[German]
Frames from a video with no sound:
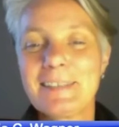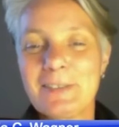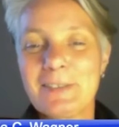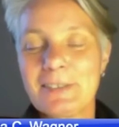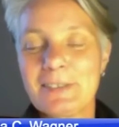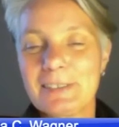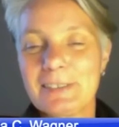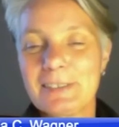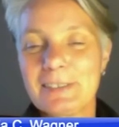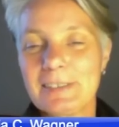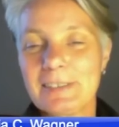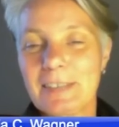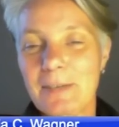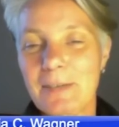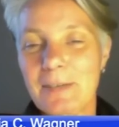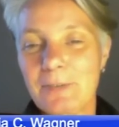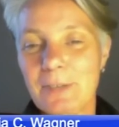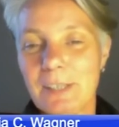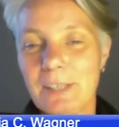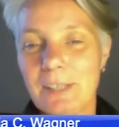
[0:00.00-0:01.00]
und
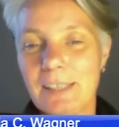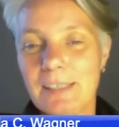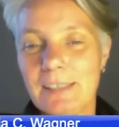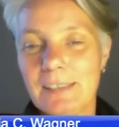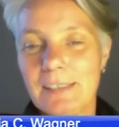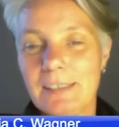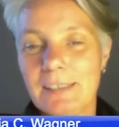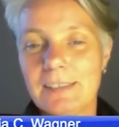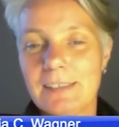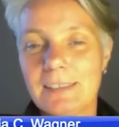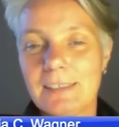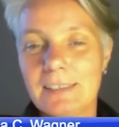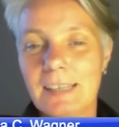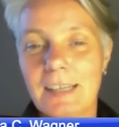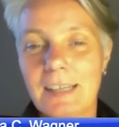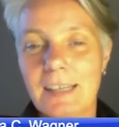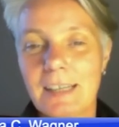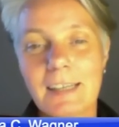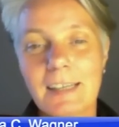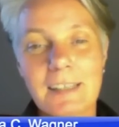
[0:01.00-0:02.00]
dafür ist
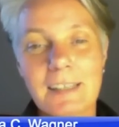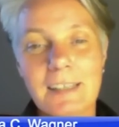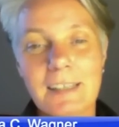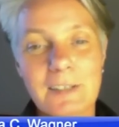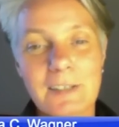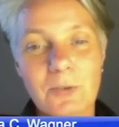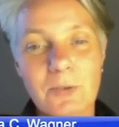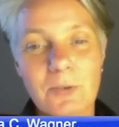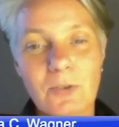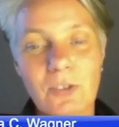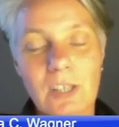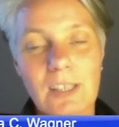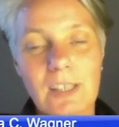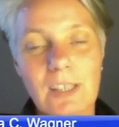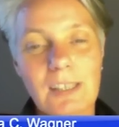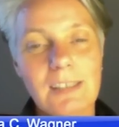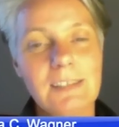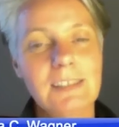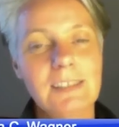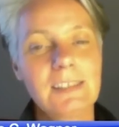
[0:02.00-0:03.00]
Angelika
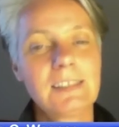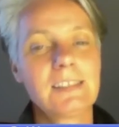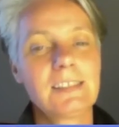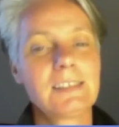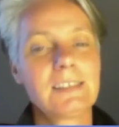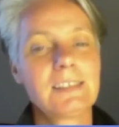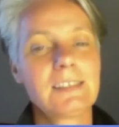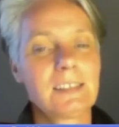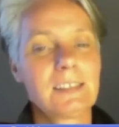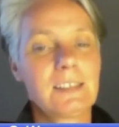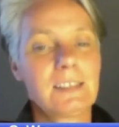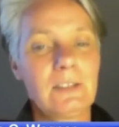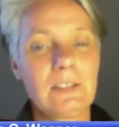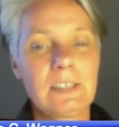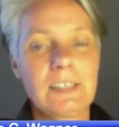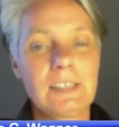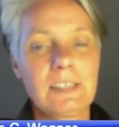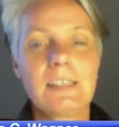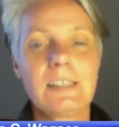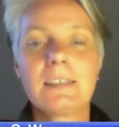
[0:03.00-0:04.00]
zuständig, die das auch
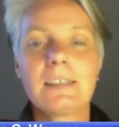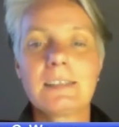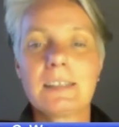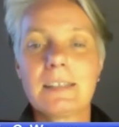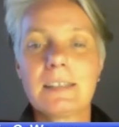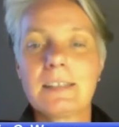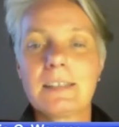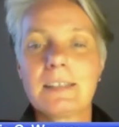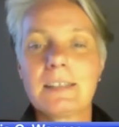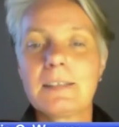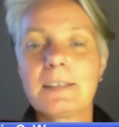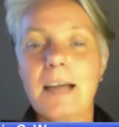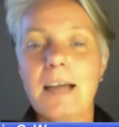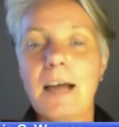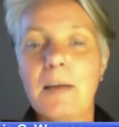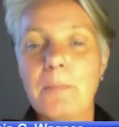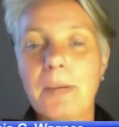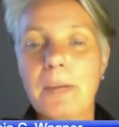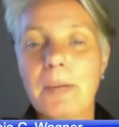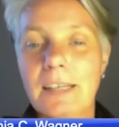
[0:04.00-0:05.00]
hier dann
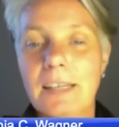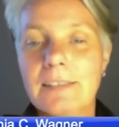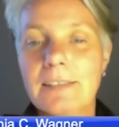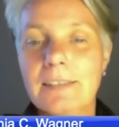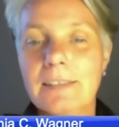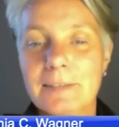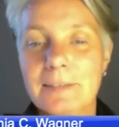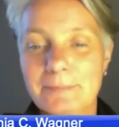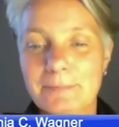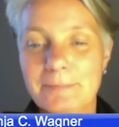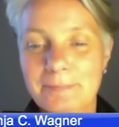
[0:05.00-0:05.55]
nahe bringt.